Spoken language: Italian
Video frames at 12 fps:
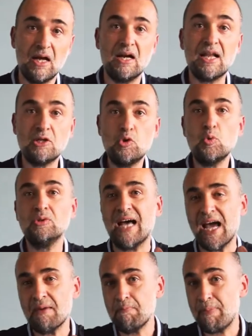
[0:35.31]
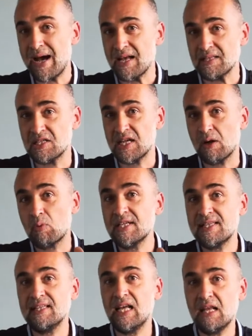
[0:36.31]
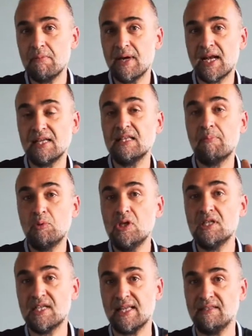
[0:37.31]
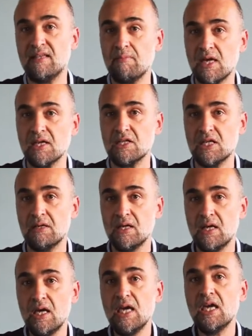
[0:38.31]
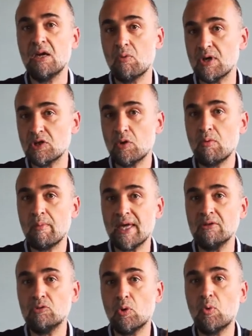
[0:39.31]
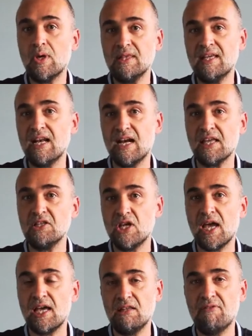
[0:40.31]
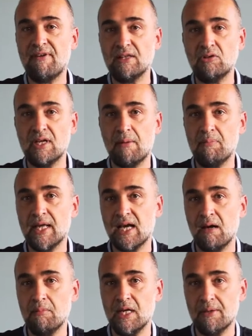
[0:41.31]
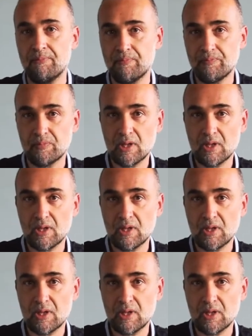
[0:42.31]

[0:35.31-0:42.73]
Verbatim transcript: La Giunta ha in pancia questa delibera da più di sette mesi. In questo momento quindi la legge è di fatto inapplicabile.